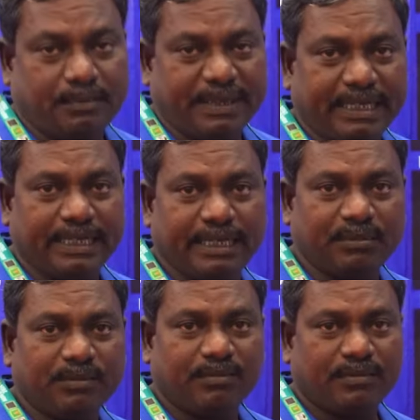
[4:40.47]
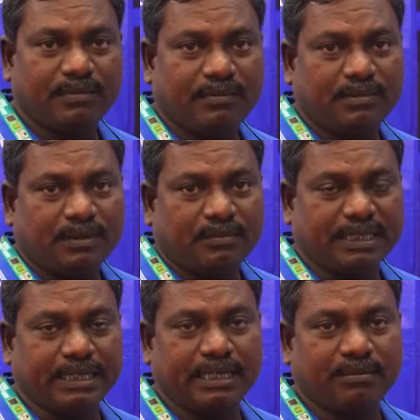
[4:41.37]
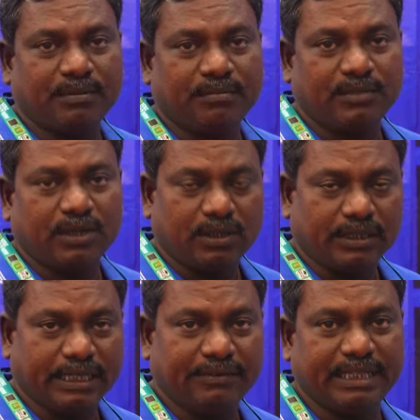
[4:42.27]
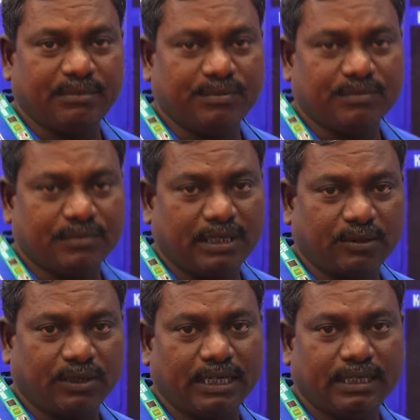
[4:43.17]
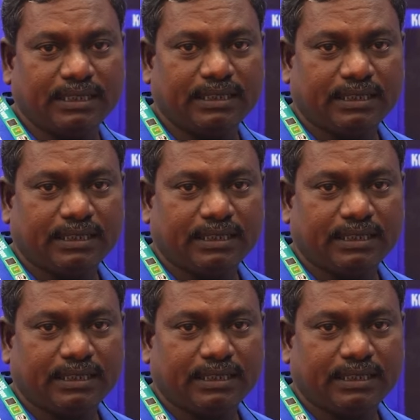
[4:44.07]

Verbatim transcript: பன்னிரெண்டு எம்எம் பதினாறு எம்எம் இருபது எம்எம் அளவுகளில்